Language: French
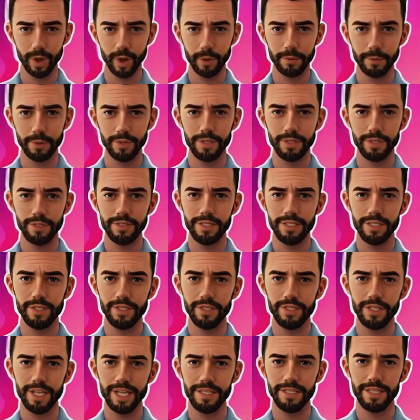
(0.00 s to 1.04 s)
une composante
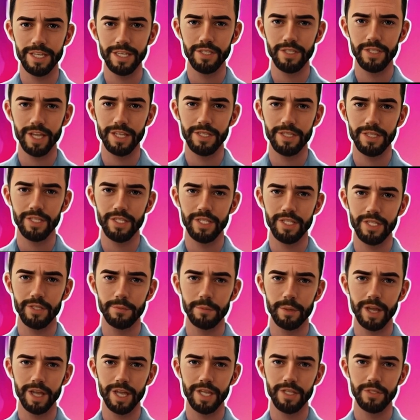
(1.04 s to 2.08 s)
essentielle des stratégies
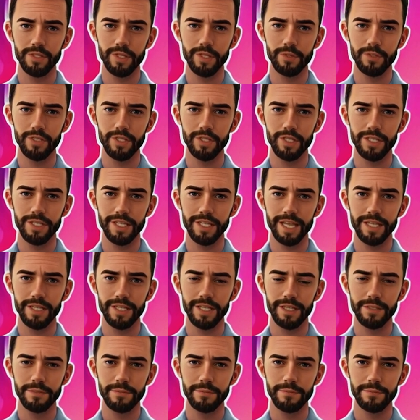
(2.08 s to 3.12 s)
de marketing
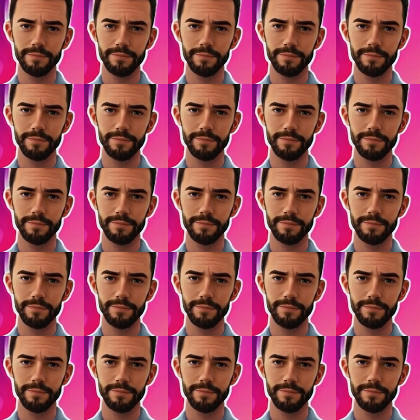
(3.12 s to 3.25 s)
digital.